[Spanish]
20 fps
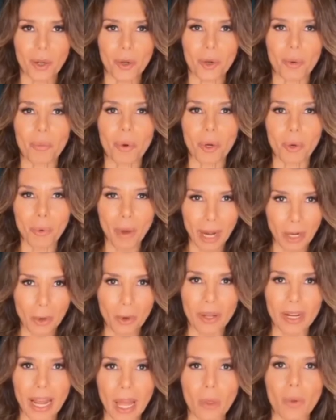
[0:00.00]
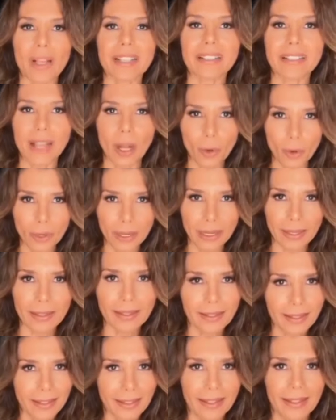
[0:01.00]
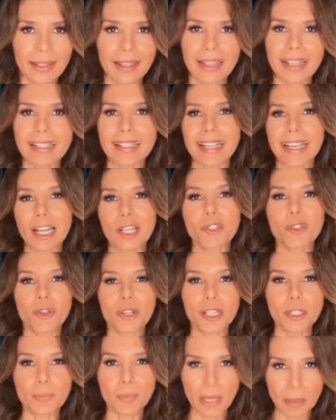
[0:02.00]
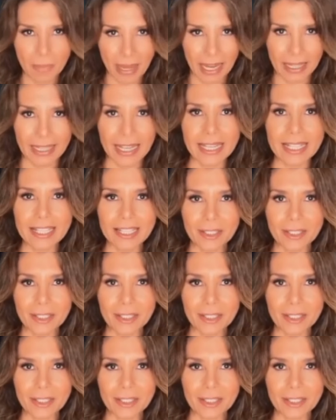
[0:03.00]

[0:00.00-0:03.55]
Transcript: como lo ha logrado hasta ahora en las elecciones primarias.